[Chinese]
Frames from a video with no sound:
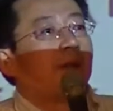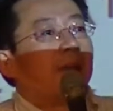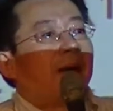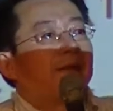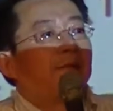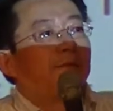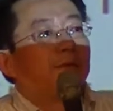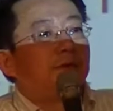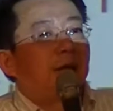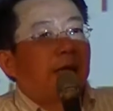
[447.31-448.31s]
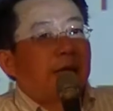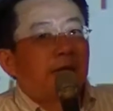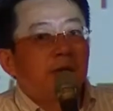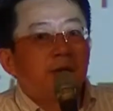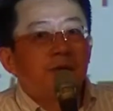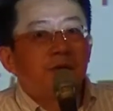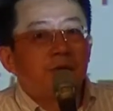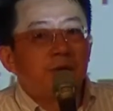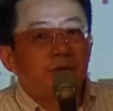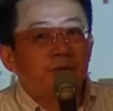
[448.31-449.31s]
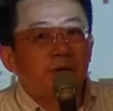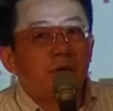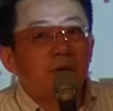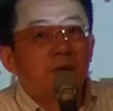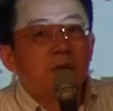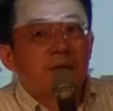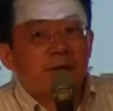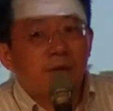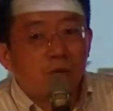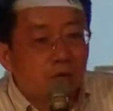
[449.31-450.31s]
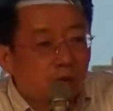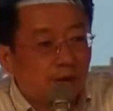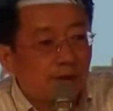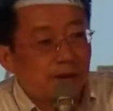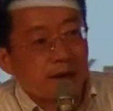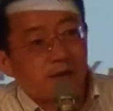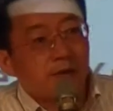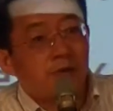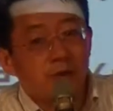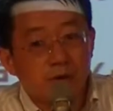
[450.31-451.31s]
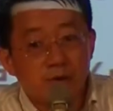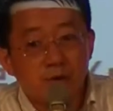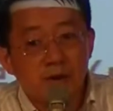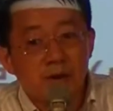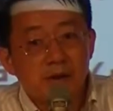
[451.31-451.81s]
马政府在两千零九年的时候来通过两个人权公约。